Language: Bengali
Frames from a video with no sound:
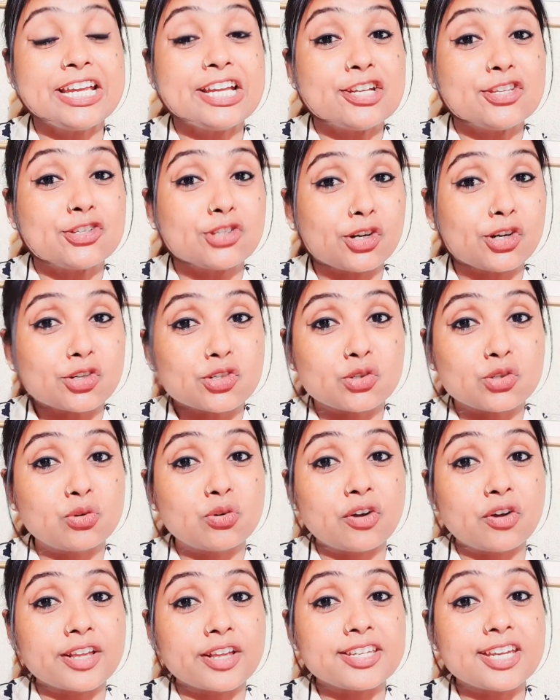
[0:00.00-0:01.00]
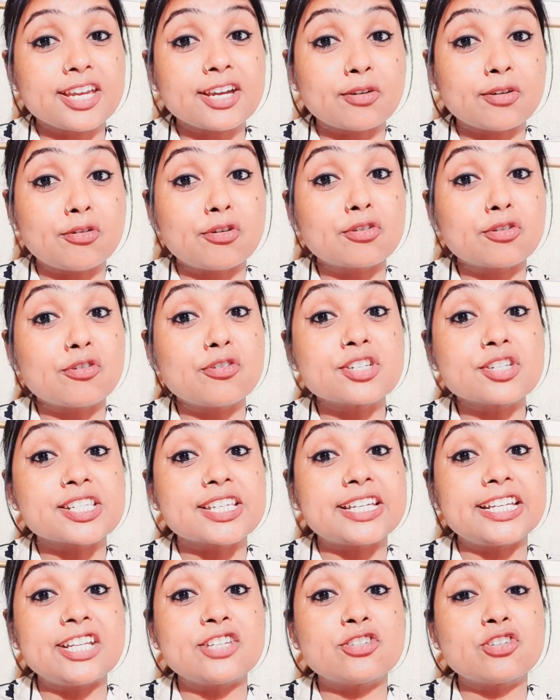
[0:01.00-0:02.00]
চলো শুরু করা যায় কোন কোন
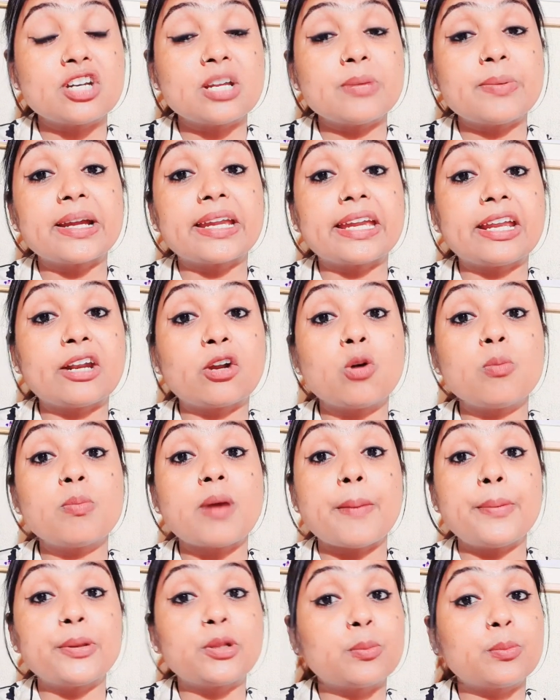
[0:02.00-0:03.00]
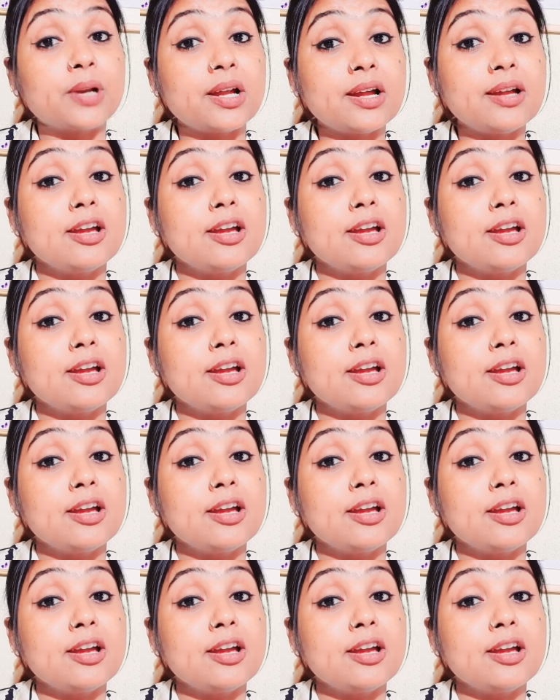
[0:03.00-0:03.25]
স্কিনের জন্য বা কীরকমভাবে তোমরা